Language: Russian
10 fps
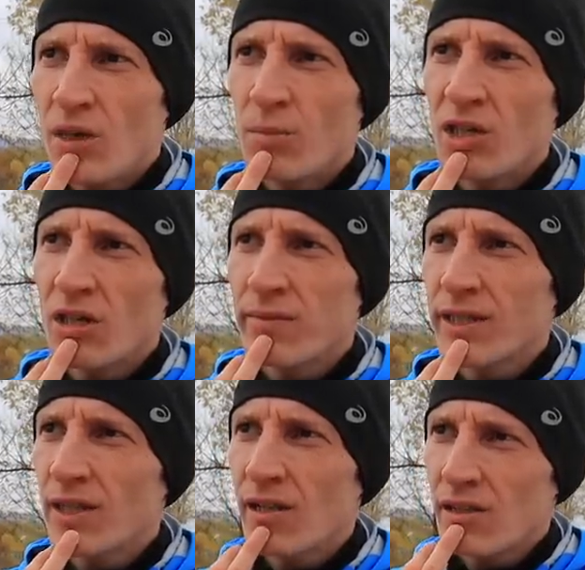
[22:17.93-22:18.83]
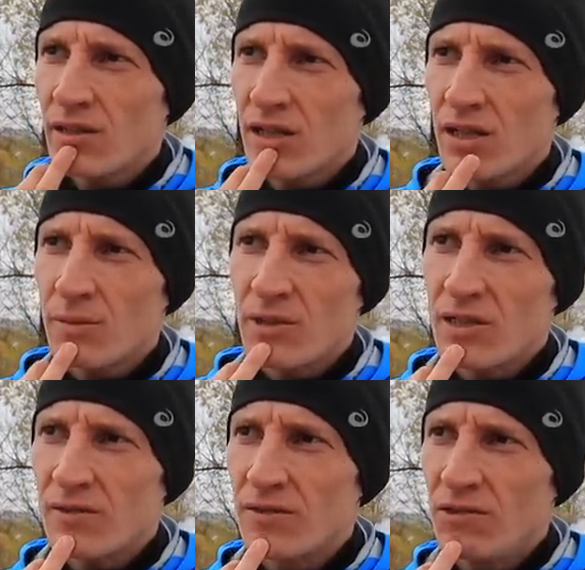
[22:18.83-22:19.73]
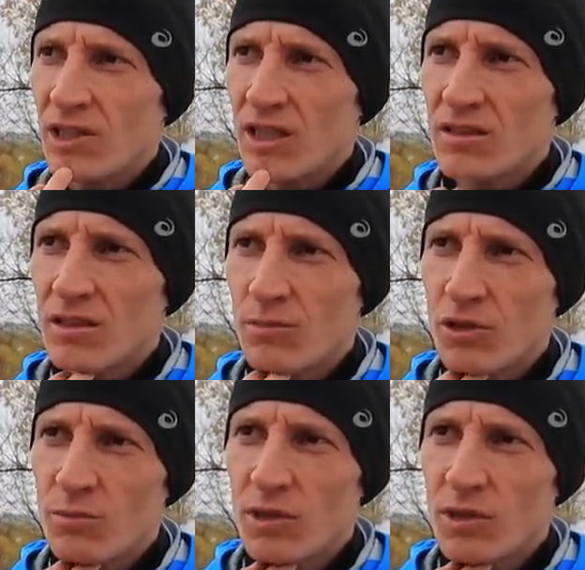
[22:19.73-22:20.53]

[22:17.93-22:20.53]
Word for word: Меня хватало на километров 12, может